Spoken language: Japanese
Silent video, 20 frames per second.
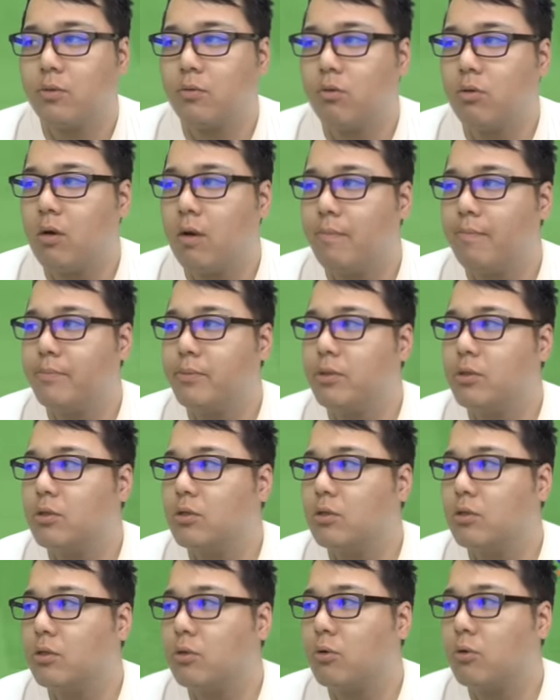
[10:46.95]
トラップ
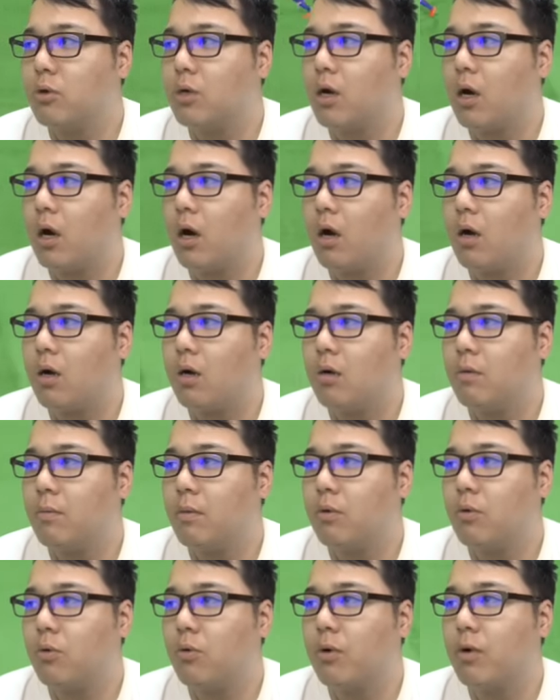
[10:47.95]
する、これか。
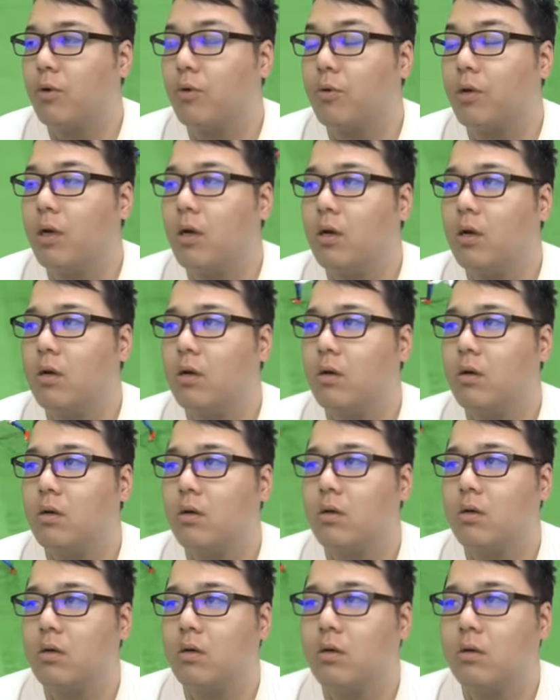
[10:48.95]
まあ、これよね。
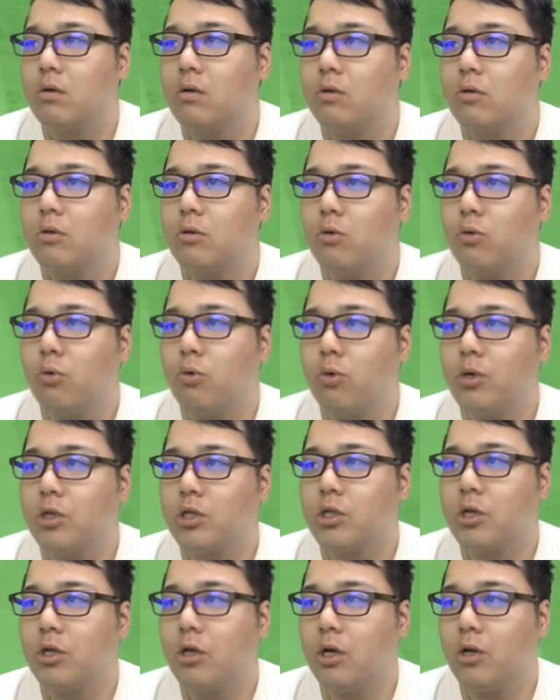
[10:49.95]
これ
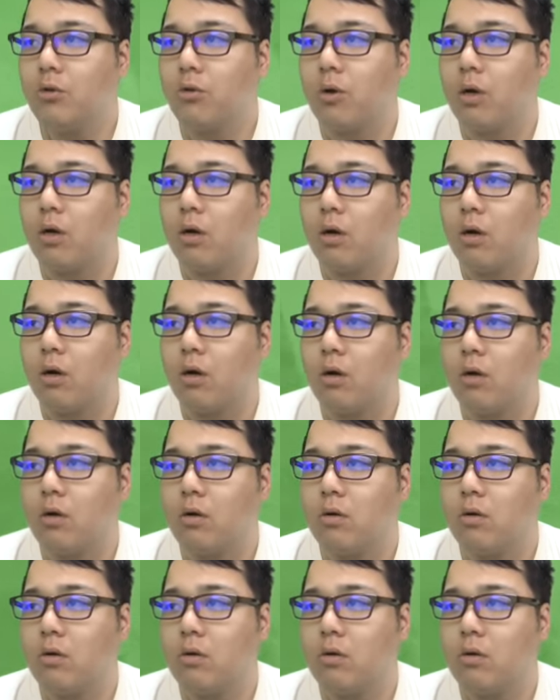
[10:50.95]
しかないのかな